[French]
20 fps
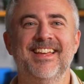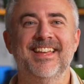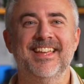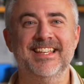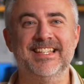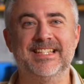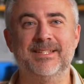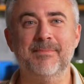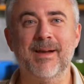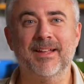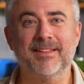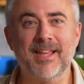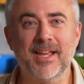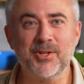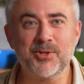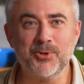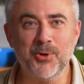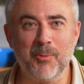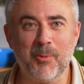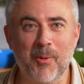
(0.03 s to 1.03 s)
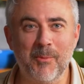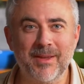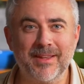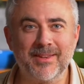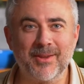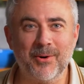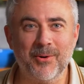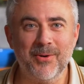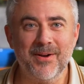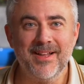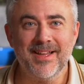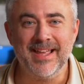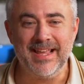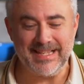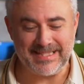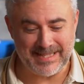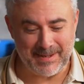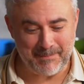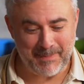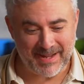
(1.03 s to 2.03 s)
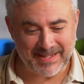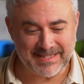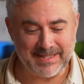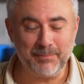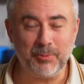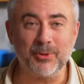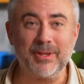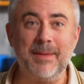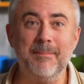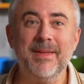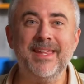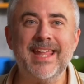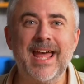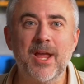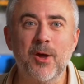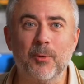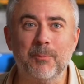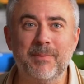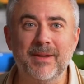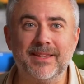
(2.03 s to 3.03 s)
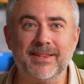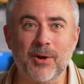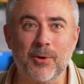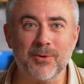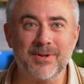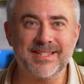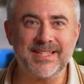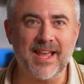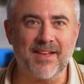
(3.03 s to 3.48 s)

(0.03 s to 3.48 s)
Ici Martin Junot pour Métro et c'est parti pour des médaillons qui